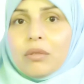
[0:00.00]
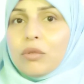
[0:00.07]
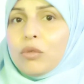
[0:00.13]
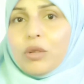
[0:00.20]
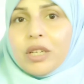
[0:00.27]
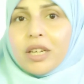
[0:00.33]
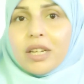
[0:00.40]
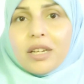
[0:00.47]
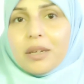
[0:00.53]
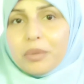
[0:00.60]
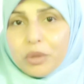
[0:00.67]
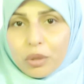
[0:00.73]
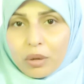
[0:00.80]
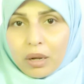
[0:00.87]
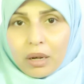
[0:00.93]
ويجيلنا
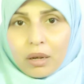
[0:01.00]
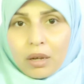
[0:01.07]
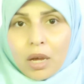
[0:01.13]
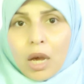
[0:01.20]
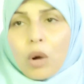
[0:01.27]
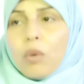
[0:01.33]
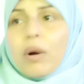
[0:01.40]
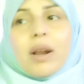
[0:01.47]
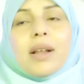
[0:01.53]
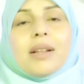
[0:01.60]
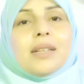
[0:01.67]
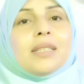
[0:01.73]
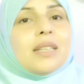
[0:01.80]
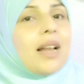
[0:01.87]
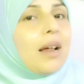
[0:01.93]
بسرعة ولا
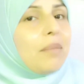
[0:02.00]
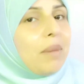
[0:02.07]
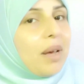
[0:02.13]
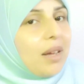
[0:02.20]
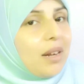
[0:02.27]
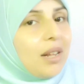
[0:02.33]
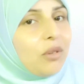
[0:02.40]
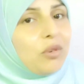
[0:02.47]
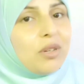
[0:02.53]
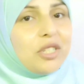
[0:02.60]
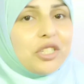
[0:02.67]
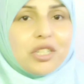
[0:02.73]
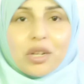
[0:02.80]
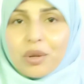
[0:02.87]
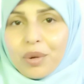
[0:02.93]
ننزل على المحلات
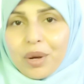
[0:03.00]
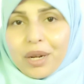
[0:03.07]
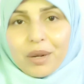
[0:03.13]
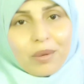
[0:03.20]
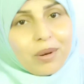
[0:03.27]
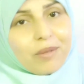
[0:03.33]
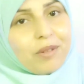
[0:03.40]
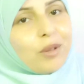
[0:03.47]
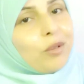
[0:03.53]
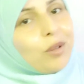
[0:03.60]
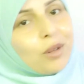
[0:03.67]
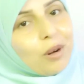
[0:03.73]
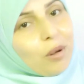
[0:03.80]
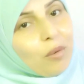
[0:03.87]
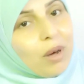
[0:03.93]
ونشتريه واحنا واقفين
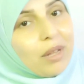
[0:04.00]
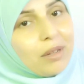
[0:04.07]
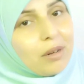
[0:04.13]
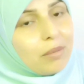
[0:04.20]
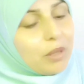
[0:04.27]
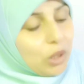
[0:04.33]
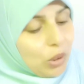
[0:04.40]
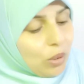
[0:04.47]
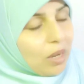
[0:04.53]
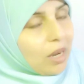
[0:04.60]
ونروح نلبسه